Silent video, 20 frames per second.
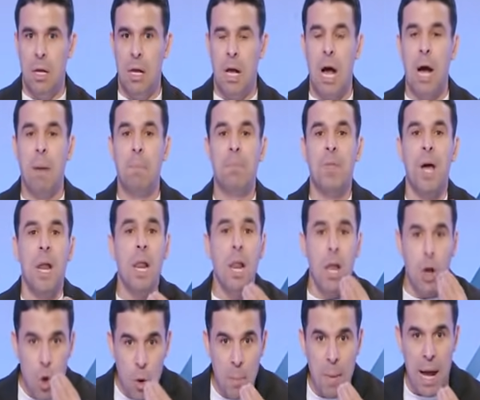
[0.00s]
عبد
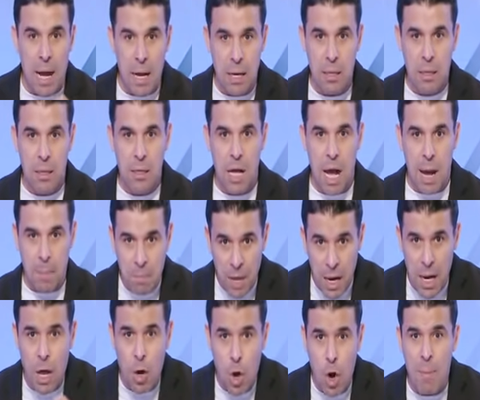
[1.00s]
الله جمعه عبد
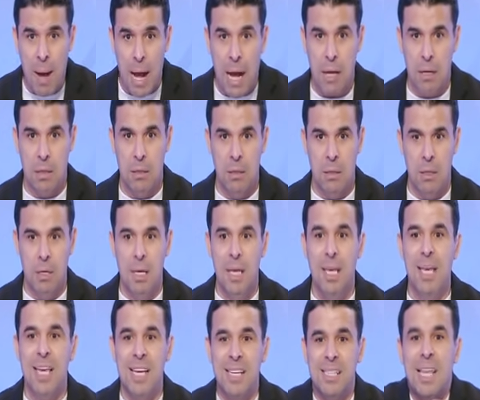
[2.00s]
الله جمعه
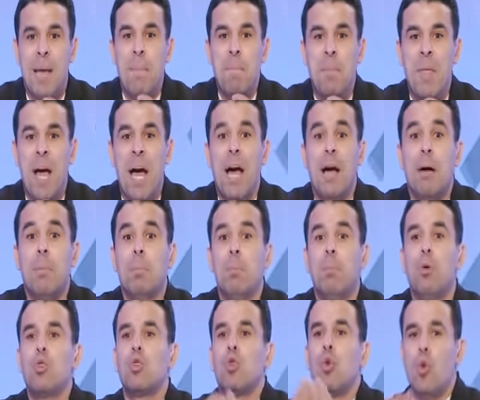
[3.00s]
كسبنا
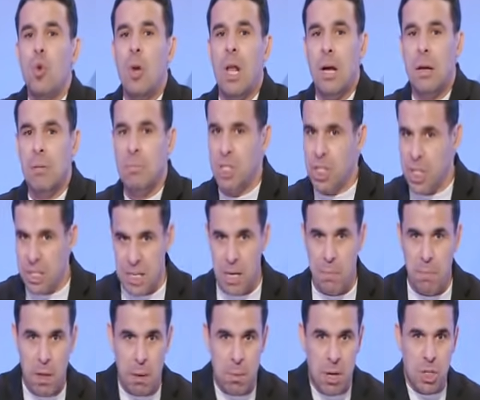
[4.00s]
بطوله مش
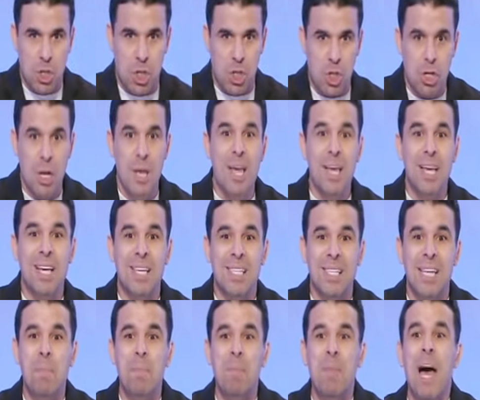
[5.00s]
كسبنا ماتش
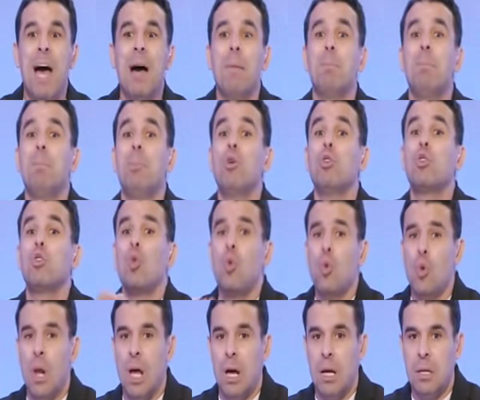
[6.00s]
كسبنا
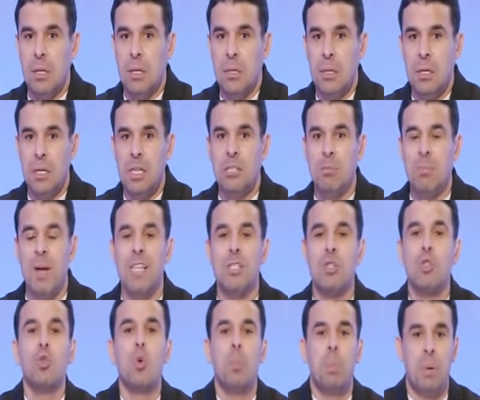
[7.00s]
بطوله اسمها
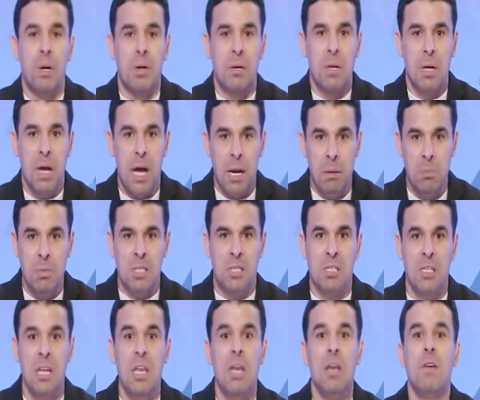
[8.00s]
السوبر
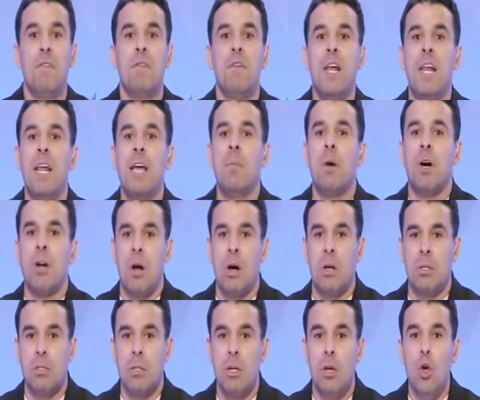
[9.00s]
المصري في
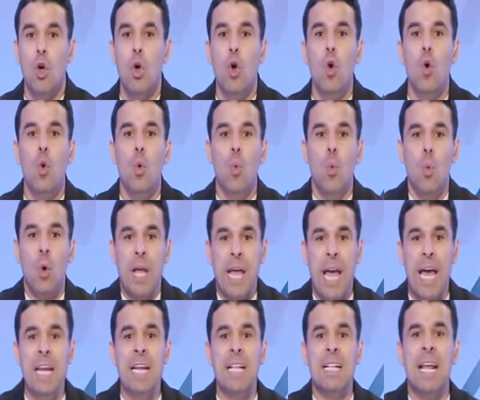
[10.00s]
الامارات
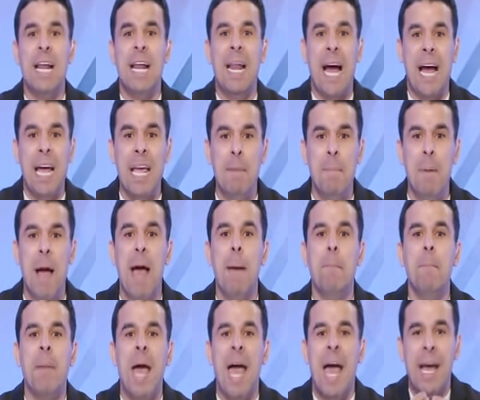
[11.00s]
وكانت اللعيبه
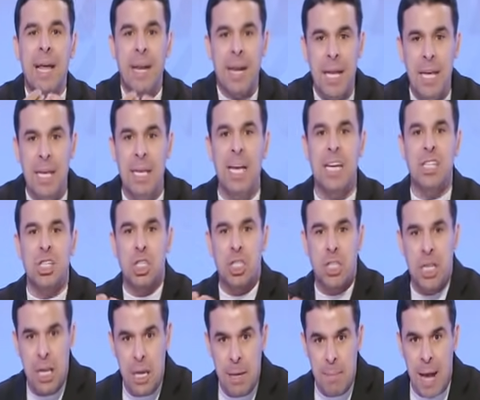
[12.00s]
مهريه
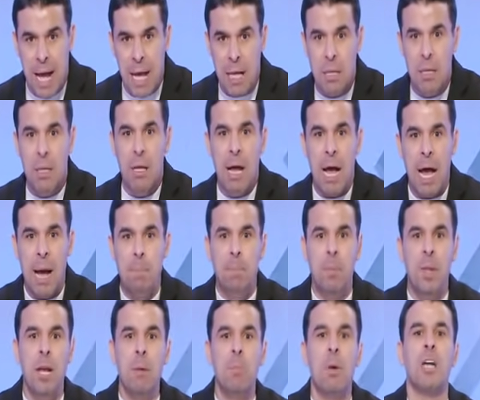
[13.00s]
شتيمه
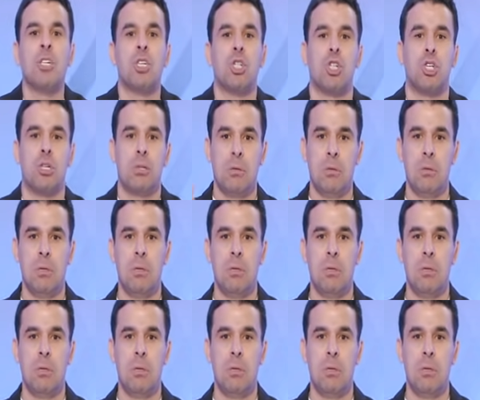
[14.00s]
قبل الماتش